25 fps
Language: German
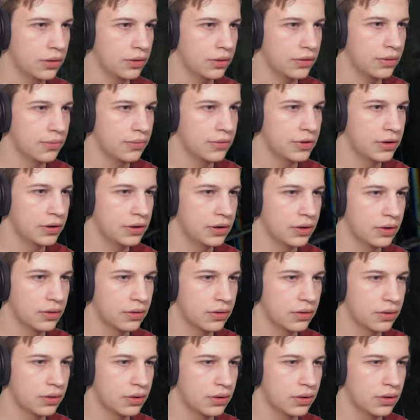Okay, was haben wir denn hier?
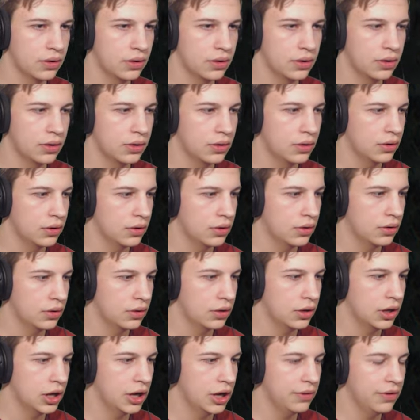
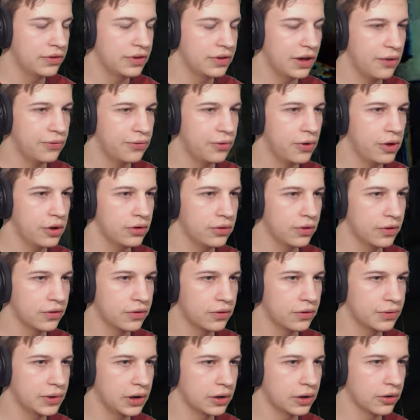Inventar voll, du hast
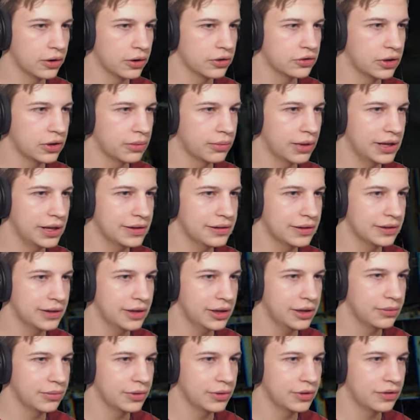zu viele Leuchtstäbe. Alter,
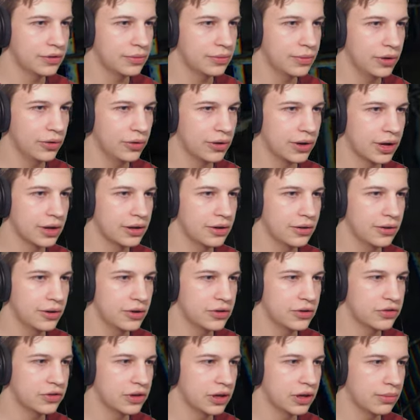leck mich. Ich will auch keine
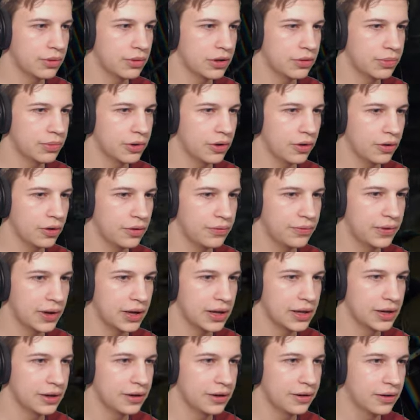Leuchtstäbe. Ich brauche
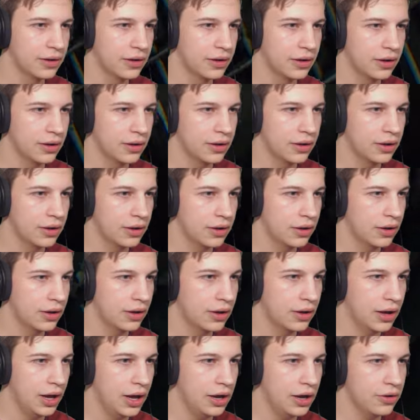Fackeln.
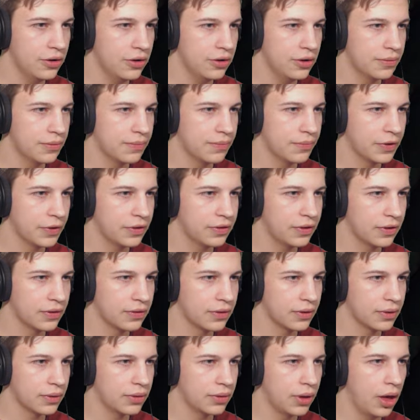Hallo. Was ist
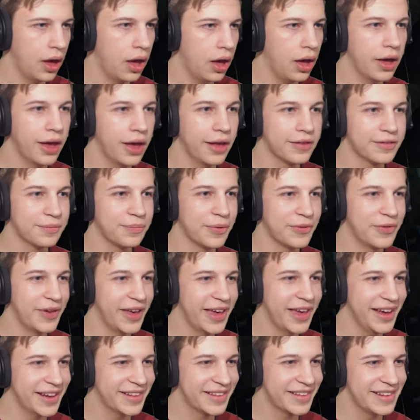das? Ja, es
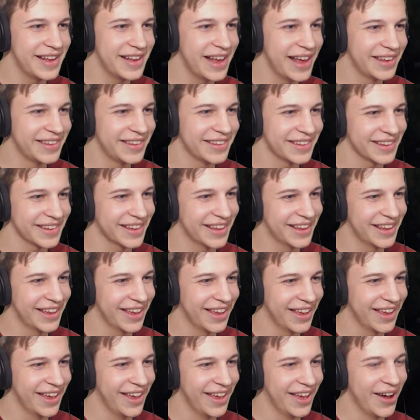bewegt sich.
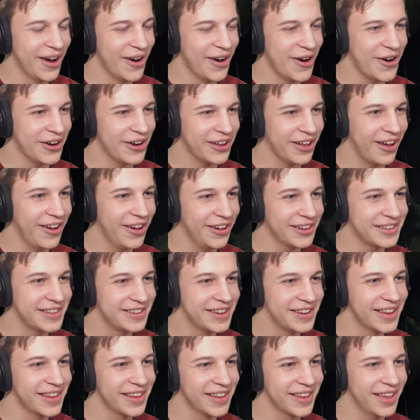Oh
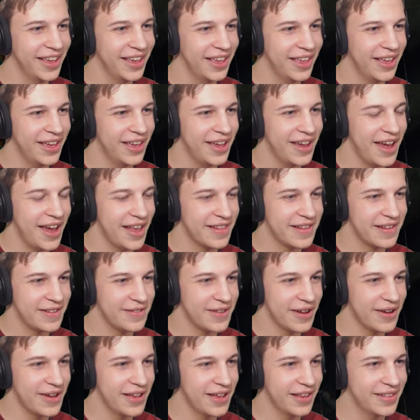Gott. Es
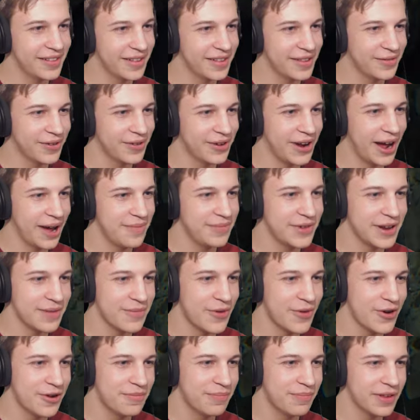ist, es ist von einem
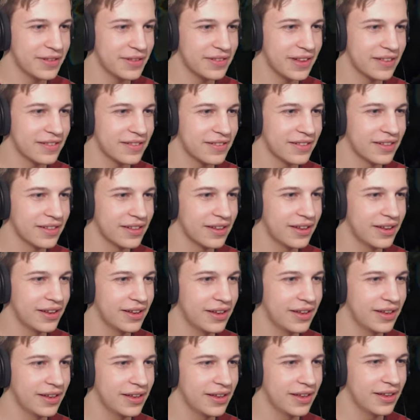Dämonen besessen.
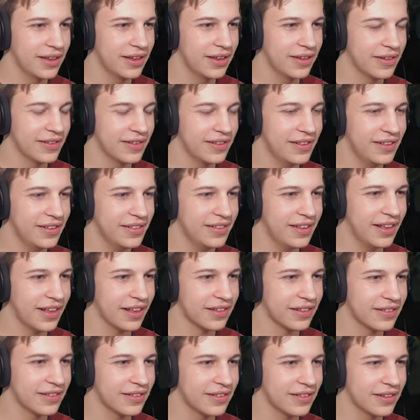Was ist
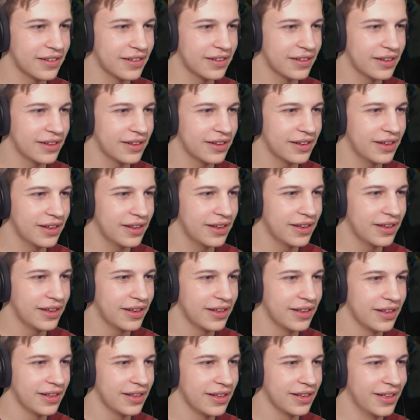das?
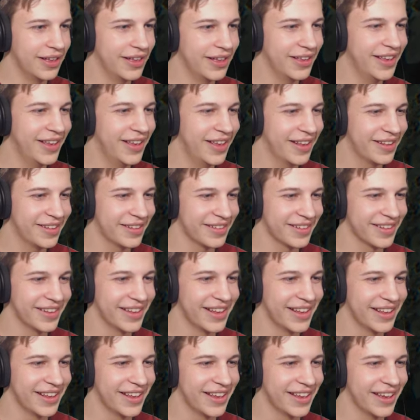Was?
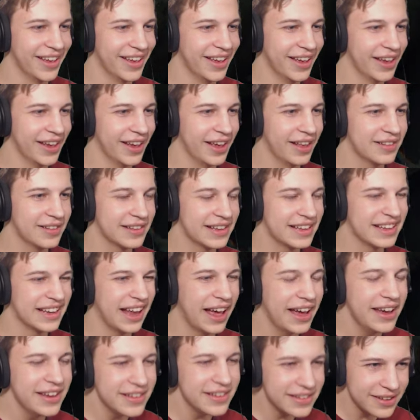Es
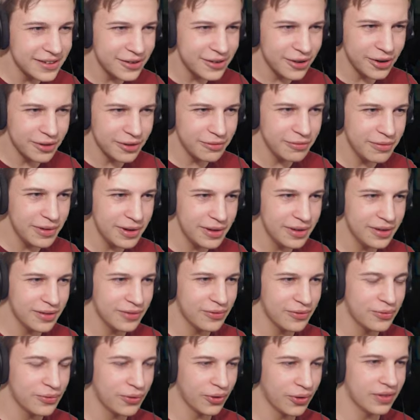gleitet
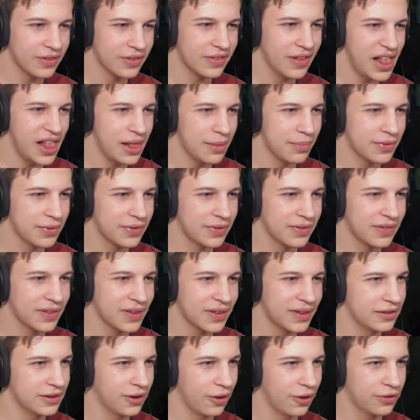irgendwie von selbst.
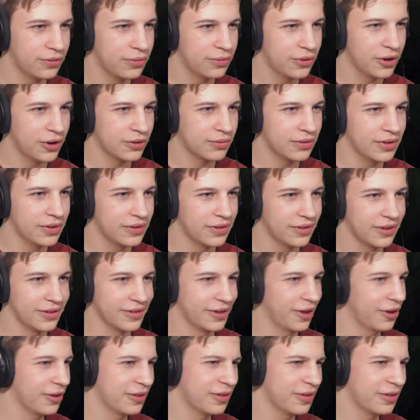Sieht aus wie irgendwie so,